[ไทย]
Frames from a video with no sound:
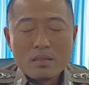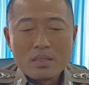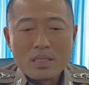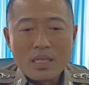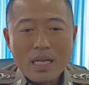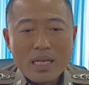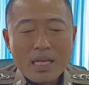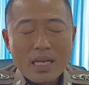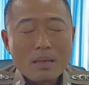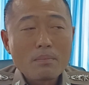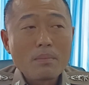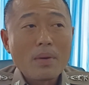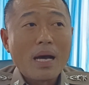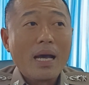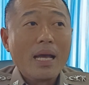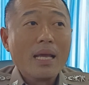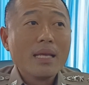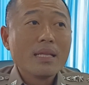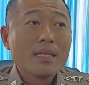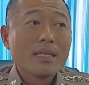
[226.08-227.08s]
จะได้นัดห
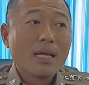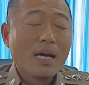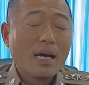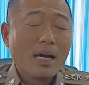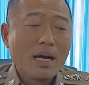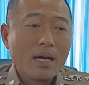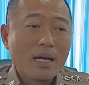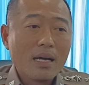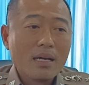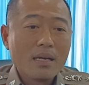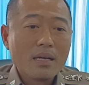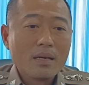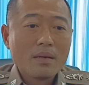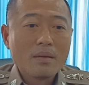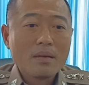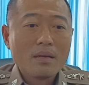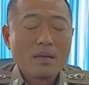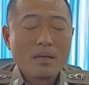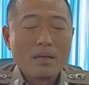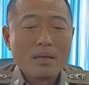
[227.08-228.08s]
มายทาง
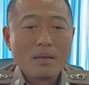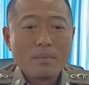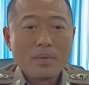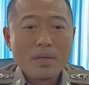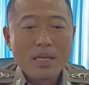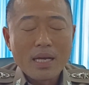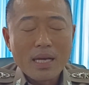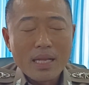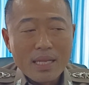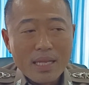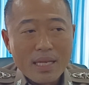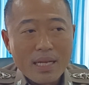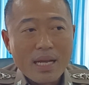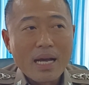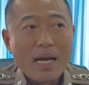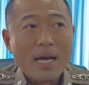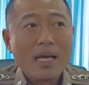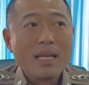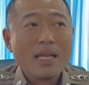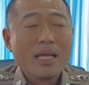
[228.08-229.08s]
พนักงานอาย
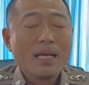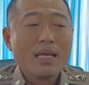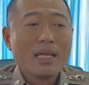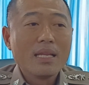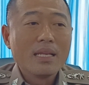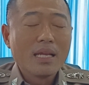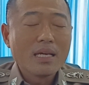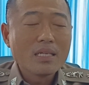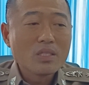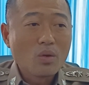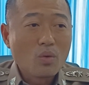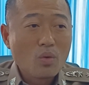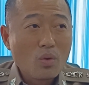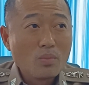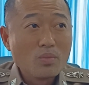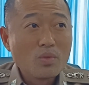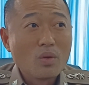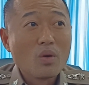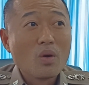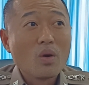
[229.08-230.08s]
การและนักสังค
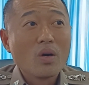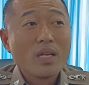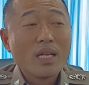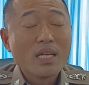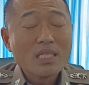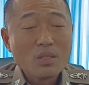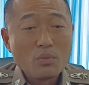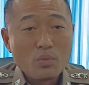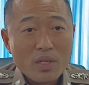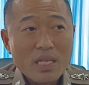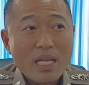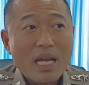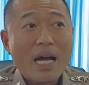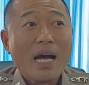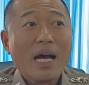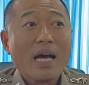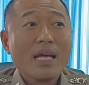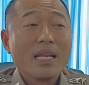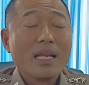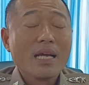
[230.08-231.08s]
มสงเคราะห์นักจิตวิท
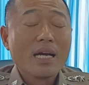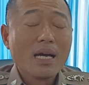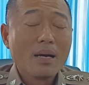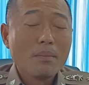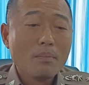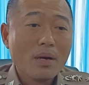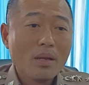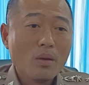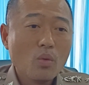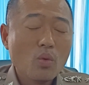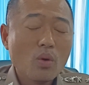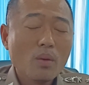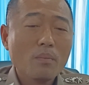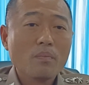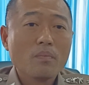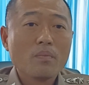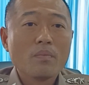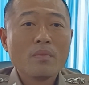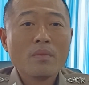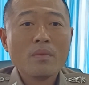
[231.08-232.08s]
ยานะครับ มาร่วม
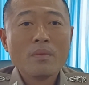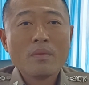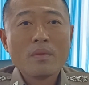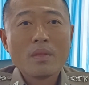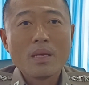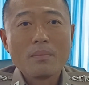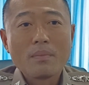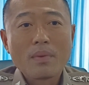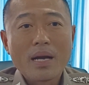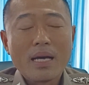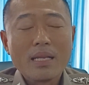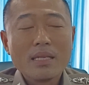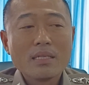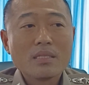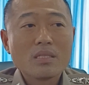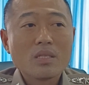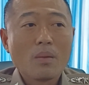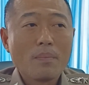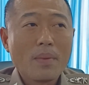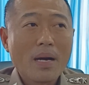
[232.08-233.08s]
ทำการ
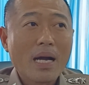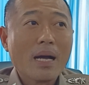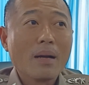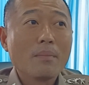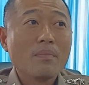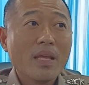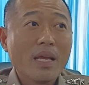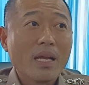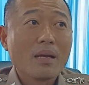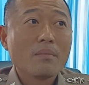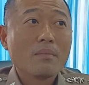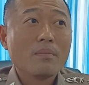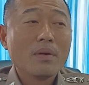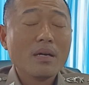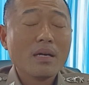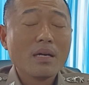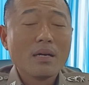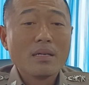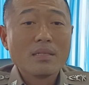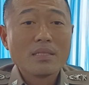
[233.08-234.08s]
สอบปากคำเด็ก
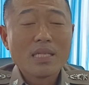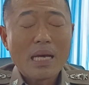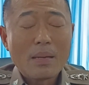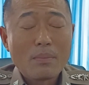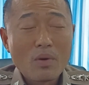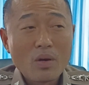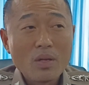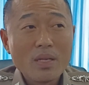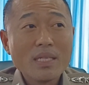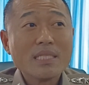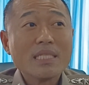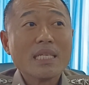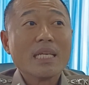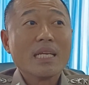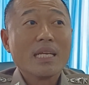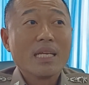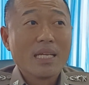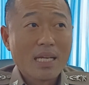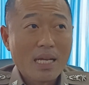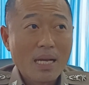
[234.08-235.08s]
เพื่อทราบข้อเท็จจริง
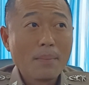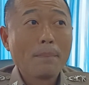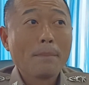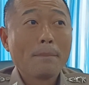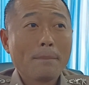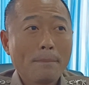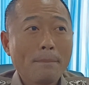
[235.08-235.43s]
ครับ